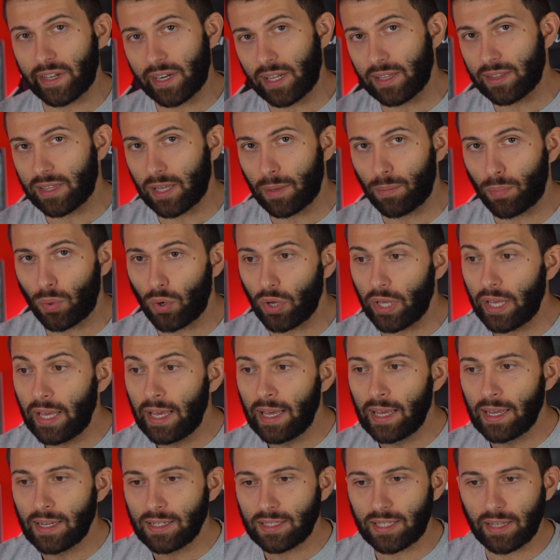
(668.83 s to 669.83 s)
In realtà poi
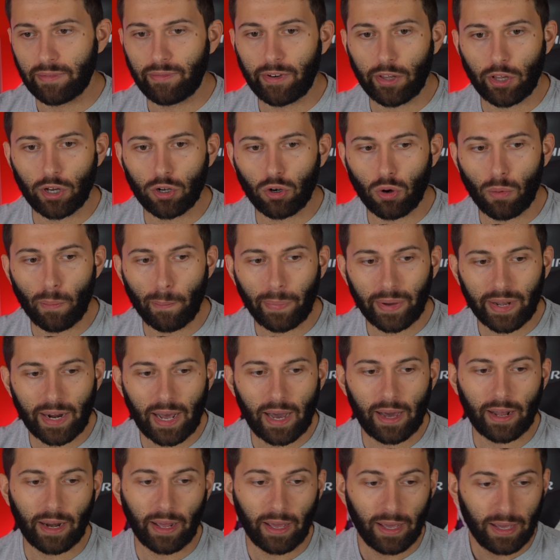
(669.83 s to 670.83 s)
se vado a
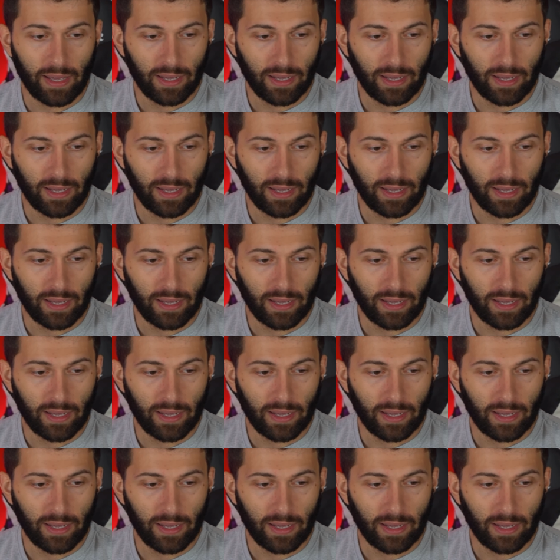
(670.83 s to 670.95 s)
comparare,